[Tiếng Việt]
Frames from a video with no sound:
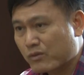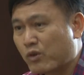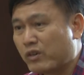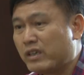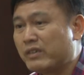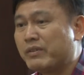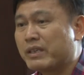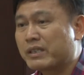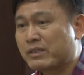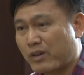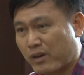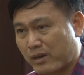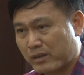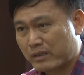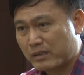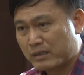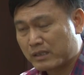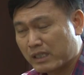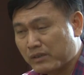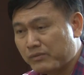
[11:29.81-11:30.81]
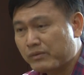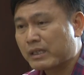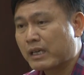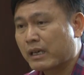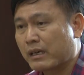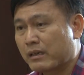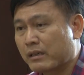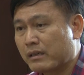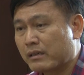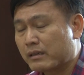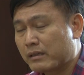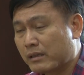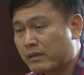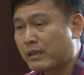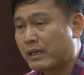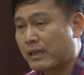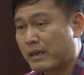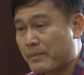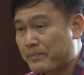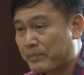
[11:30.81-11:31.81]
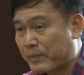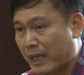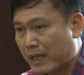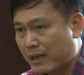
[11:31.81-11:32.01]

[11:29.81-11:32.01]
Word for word: huấn luyện viên giỏi chính vì thế như là